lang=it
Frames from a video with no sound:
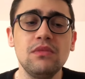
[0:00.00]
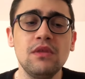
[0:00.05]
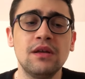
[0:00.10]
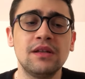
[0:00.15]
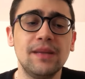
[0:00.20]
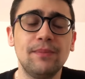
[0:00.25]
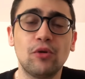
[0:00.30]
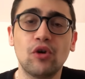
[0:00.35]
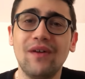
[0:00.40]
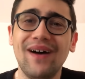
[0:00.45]

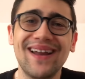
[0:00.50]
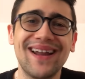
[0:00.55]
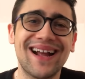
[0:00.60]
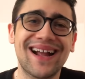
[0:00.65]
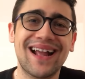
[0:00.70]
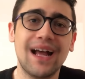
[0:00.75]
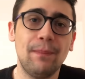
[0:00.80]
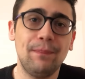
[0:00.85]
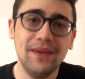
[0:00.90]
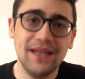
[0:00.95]
di provare a
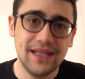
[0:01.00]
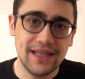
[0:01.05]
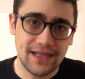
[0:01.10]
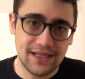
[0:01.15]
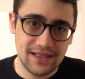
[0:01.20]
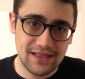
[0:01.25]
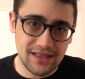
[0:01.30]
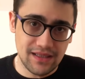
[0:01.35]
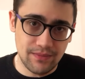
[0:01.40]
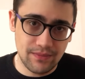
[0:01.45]
capire
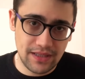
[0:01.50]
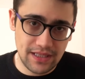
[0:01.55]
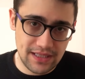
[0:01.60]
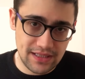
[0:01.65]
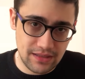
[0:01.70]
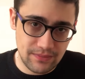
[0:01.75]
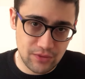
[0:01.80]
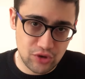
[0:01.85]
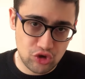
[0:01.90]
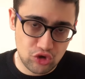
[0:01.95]

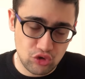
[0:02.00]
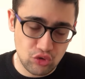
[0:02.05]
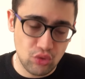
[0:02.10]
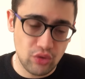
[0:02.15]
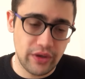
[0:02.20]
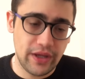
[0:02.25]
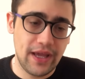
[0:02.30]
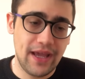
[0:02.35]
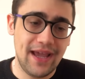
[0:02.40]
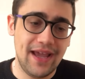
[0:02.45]
determinate
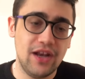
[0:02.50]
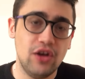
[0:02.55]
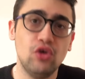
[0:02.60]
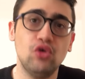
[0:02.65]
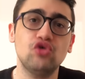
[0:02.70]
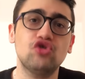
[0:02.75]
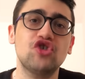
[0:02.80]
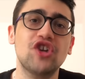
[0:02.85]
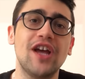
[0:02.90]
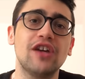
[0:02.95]
persone e
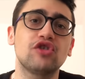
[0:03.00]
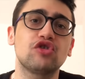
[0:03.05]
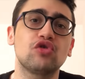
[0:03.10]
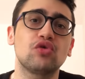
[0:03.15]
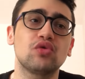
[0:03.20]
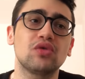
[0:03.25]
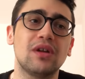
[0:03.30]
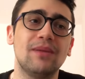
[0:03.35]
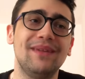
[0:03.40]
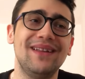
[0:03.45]
non c'è
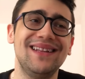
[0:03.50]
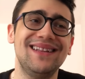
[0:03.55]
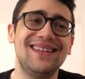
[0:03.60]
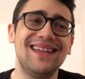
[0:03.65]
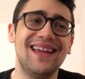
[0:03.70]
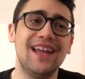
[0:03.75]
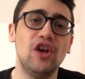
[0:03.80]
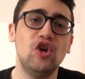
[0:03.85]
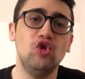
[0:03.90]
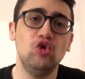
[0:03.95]

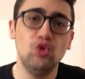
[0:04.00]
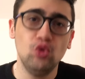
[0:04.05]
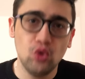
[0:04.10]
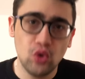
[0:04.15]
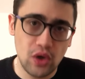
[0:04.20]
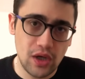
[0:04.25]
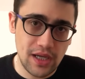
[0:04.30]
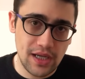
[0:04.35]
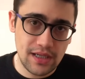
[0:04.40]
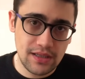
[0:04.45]
assolutamente
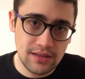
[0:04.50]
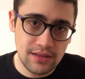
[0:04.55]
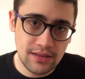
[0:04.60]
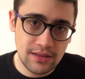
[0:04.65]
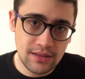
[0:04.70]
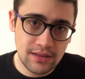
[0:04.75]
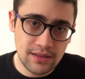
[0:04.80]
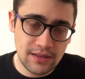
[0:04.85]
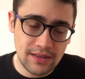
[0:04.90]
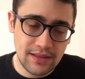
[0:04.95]
nulla
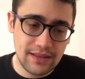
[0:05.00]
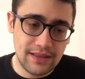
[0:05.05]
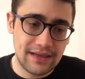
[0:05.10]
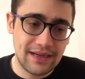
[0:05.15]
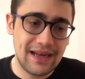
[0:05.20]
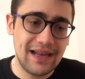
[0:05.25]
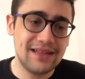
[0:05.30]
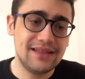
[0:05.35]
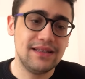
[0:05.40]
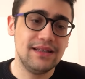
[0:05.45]

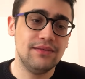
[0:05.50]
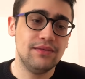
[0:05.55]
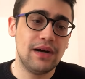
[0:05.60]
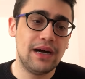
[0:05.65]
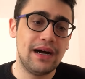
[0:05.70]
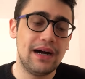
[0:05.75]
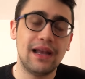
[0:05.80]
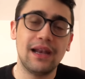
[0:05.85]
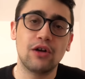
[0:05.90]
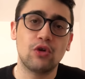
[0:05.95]

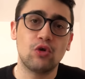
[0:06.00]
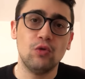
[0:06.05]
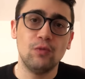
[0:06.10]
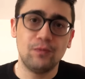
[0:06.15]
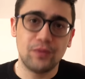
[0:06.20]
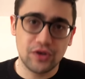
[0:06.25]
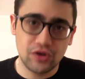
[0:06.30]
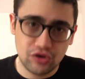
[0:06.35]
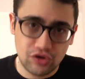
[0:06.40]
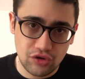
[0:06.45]
relativa alla
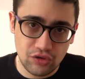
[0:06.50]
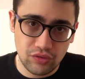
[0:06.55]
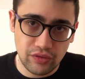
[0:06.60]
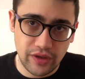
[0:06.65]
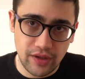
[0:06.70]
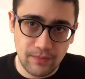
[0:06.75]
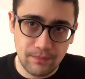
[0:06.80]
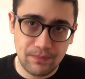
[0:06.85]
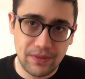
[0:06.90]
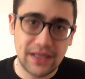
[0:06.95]

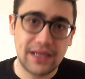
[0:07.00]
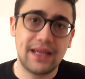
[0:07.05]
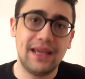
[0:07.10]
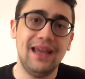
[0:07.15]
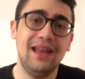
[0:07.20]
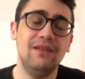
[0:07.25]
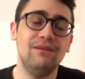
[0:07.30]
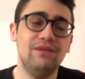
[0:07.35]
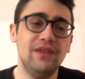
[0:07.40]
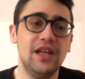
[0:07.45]
comprensione, perché
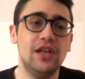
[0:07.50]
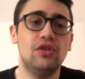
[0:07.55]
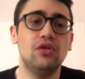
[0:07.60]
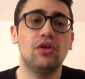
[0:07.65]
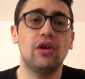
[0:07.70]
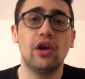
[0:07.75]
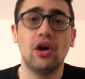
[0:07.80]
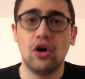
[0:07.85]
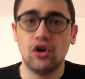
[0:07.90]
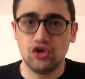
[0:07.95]
il video
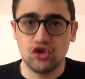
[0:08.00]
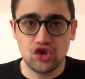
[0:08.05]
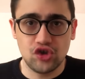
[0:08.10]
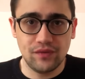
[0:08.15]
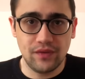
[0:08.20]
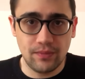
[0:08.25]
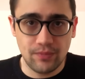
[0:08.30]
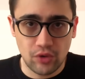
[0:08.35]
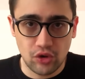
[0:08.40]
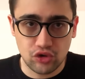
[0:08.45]
che oggi
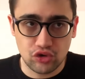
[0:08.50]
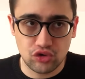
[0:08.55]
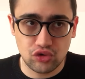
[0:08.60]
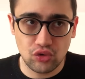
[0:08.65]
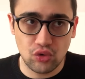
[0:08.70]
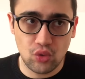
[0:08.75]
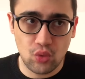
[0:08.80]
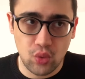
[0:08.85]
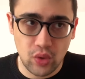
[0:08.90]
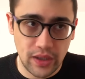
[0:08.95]
vi
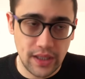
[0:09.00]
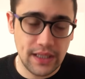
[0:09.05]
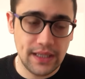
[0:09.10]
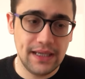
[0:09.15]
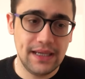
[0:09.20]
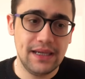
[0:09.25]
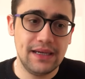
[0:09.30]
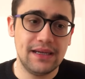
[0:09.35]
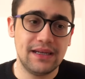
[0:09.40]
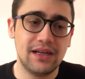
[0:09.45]
posto
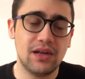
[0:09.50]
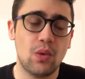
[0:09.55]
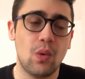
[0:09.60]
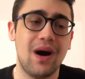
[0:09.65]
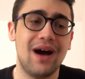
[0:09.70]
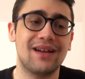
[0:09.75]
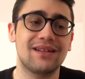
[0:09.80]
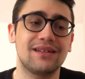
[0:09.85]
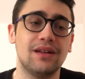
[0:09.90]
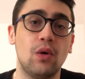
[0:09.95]
qui
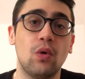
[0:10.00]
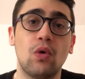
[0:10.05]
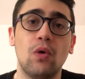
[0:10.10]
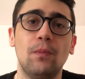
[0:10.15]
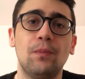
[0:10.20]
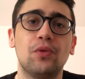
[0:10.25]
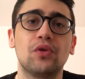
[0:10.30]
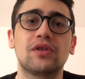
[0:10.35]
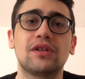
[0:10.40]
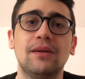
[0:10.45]
riguarda un
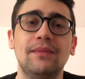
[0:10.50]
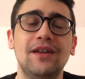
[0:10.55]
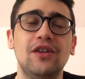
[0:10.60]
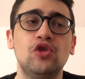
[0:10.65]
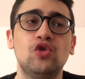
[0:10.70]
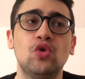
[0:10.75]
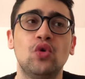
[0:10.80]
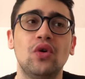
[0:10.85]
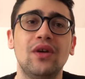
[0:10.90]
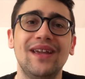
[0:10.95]

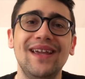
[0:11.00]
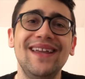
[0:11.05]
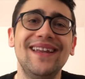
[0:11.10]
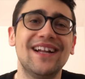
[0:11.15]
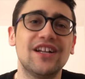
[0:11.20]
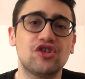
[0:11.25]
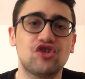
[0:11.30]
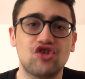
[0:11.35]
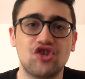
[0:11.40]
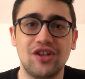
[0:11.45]
comportamento
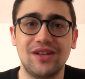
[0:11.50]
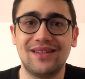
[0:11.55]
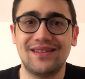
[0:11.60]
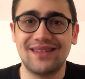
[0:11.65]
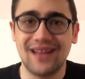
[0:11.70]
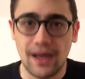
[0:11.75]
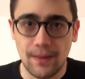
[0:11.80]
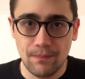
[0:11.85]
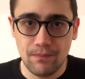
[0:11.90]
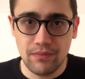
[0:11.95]

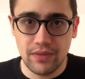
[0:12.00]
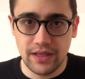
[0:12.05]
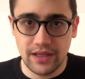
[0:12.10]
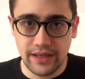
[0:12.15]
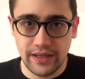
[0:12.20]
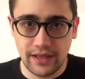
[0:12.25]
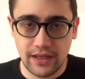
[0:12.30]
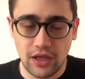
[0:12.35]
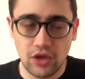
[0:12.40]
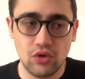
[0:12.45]

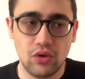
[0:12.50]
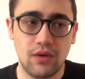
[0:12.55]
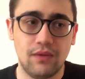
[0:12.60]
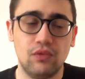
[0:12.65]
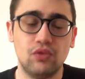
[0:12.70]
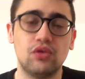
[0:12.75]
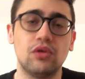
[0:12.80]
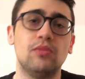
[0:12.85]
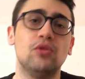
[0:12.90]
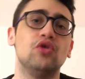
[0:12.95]
inaccettabile che io ho
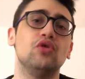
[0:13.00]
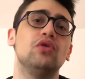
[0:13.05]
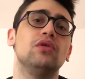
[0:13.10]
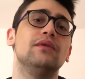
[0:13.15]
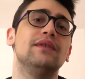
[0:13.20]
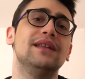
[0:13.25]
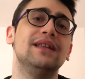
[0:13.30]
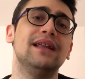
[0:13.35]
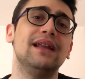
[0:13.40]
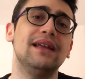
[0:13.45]
avuto modo di
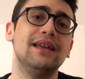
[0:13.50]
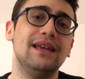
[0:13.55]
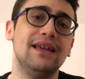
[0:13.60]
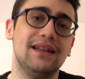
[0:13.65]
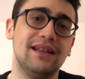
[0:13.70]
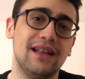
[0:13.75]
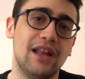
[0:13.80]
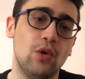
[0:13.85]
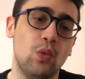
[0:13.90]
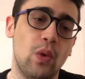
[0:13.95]
vedere
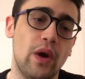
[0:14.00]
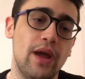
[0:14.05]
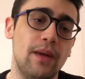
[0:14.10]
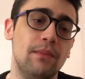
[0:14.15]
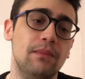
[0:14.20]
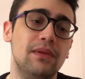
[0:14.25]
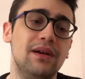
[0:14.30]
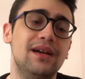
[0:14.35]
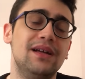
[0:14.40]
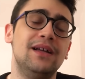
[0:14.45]
ieri nel
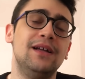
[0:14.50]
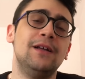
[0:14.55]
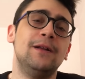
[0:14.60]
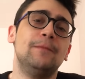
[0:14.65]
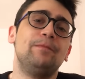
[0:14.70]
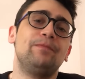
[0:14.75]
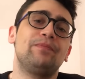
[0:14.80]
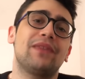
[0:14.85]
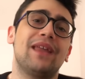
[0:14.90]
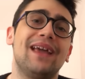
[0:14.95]
web
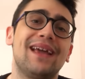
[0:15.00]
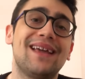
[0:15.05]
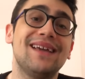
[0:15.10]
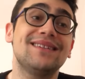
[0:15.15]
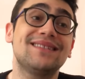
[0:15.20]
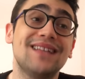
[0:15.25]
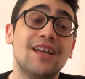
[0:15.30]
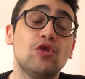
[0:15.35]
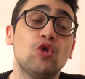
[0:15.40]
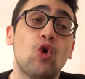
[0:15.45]
e che è
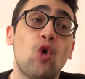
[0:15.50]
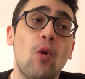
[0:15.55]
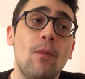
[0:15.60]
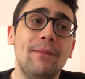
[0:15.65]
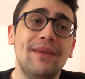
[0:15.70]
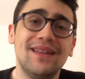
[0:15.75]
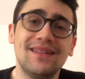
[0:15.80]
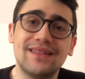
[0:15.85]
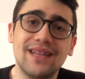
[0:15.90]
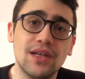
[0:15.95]
stato
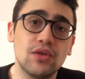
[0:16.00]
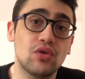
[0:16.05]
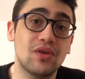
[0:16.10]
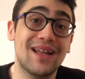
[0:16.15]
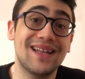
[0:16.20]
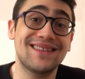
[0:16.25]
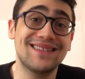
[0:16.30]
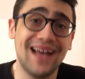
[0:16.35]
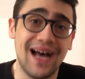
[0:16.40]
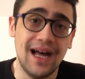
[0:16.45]
commentato
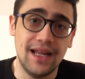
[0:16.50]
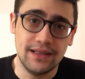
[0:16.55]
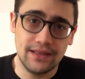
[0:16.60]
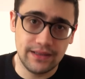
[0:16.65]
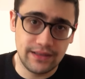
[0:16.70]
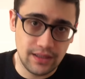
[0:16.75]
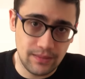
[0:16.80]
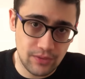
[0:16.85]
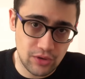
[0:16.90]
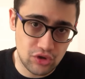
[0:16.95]
da
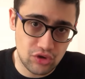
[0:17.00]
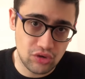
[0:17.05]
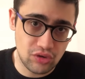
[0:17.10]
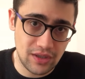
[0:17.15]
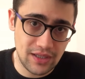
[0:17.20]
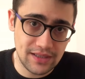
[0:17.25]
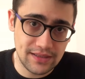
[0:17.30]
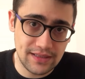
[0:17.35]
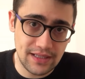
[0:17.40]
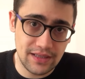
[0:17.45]
tante
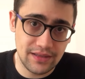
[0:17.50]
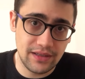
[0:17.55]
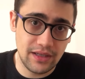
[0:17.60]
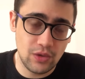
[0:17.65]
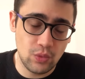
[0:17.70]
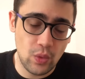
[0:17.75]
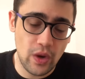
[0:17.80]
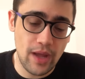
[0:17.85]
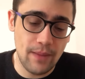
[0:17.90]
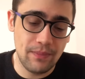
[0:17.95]
personalità del
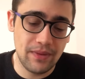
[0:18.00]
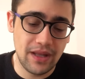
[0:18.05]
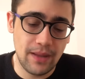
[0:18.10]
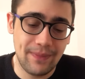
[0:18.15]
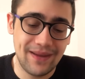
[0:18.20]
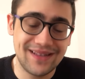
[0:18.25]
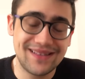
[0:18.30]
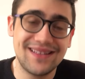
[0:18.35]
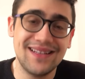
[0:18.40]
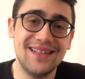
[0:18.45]
web, da
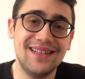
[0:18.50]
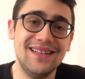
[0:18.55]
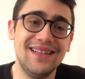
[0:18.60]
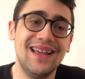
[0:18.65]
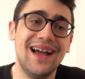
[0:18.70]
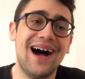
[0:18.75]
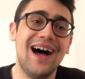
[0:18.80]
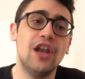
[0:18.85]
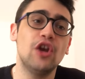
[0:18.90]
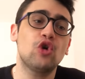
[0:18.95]
parte di
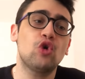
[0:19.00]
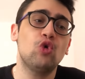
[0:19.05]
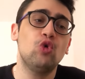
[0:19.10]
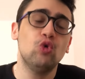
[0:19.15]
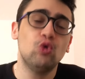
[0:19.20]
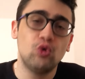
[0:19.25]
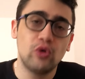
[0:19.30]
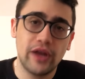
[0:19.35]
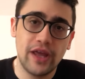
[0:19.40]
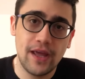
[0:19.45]

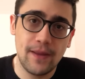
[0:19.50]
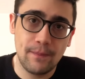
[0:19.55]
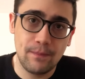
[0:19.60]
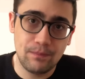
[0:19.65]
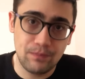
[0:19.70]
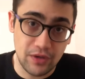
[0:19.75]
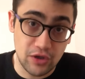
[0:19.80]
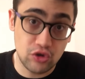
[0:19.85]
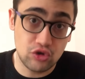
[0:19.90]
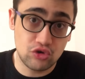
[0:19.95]
alcune
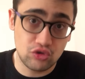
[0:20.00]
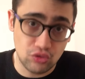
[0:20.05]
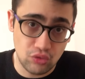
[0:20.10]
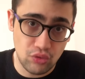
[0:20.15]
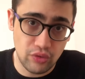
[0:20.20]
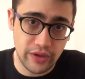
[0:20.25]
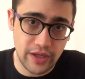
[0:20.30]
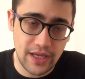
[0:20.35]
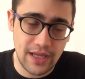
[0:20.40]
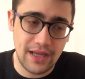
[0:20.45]

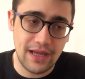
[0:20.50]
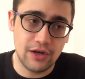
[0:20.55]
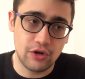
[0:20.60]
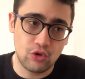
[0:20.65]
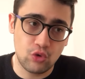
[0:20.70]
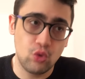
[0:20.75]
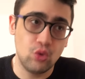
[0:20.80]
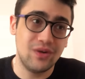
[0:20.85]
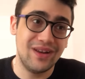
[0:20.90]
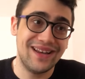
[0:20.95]
persone,
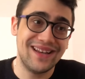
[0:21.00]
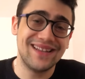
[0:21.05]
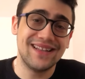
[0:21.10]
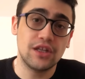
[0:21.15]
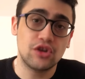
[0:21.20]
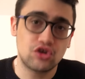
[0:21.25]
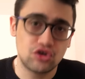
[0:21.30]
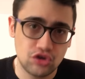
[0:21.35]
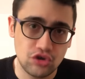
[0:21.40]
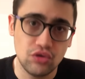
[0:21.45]
alcune
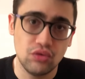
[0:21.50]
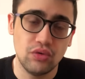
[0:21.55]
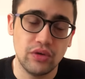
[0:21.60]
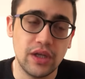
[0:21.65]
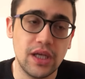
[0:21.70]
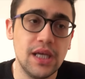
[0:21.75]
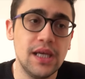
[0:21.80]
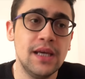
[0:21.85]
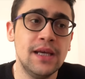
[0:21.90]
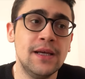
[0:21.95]

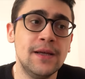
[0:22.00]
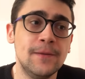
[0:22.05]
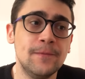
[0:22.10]
redazioni,